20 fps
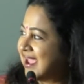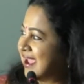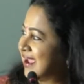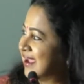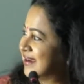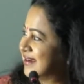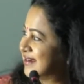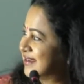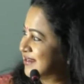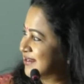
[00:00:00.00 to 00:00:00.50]

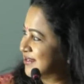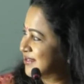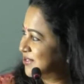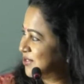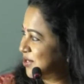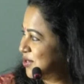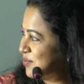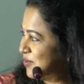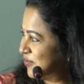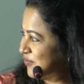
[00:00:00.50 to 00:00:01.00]
அண்ட்
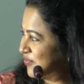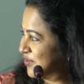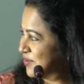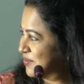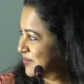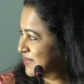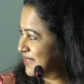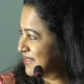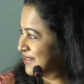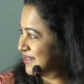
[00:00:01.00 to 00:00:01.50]
சுரபி
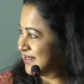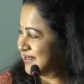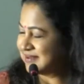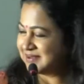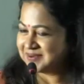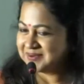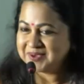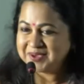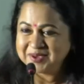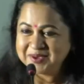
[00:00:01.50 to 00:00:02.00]
ஃபிலிம்ஸ்
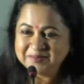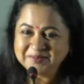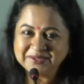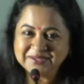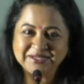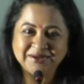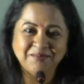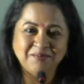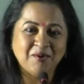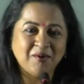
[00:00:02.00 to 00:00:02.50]

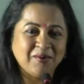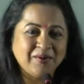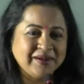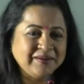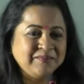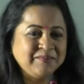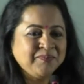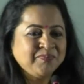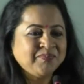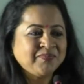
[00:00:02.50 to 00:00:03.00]
மிஸ்டர் மோகன்